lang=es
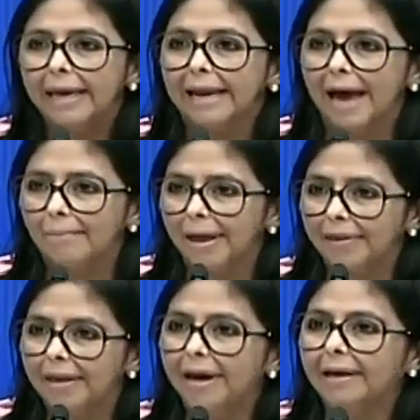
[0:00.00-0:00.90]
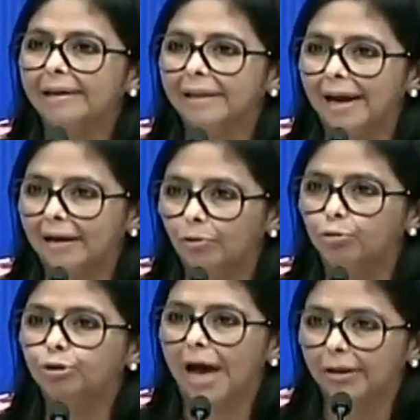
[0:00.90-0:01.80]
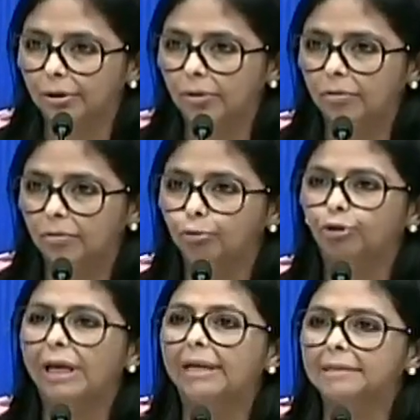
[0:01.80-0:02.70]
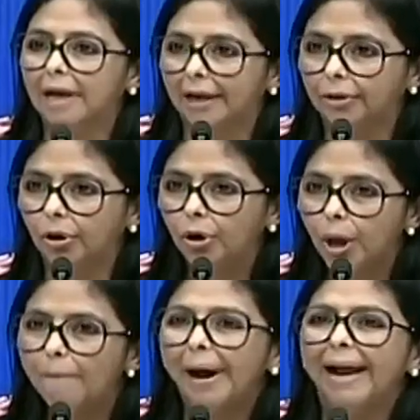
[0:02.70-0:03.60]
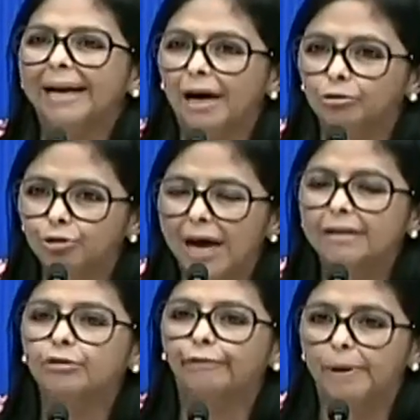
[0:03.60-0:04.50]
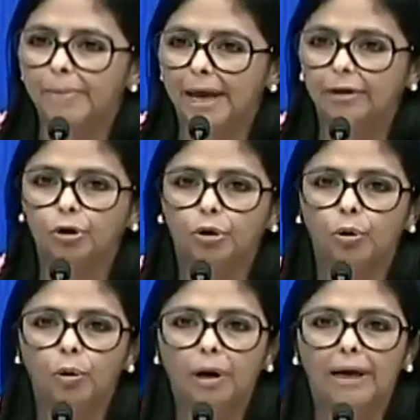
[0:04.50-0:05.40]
y las medidas que están usando, utilizando para causar sufrimiento